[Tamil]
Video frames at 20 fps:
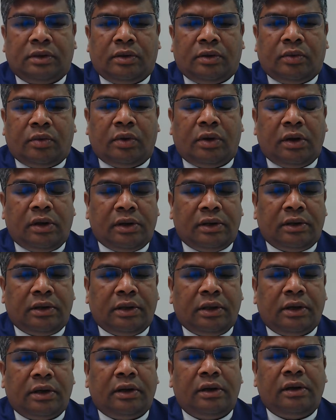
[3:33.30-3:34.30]
ஒரு
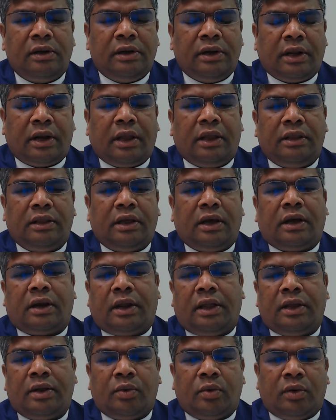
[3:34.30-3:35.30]
இருள் நிறைந்த
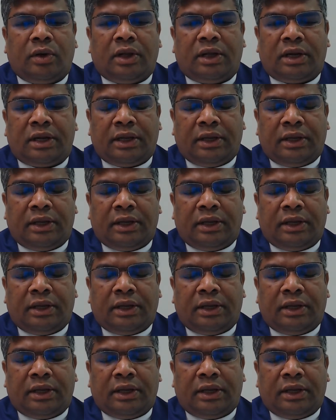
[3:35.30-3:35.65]
அறைக்குள்ளார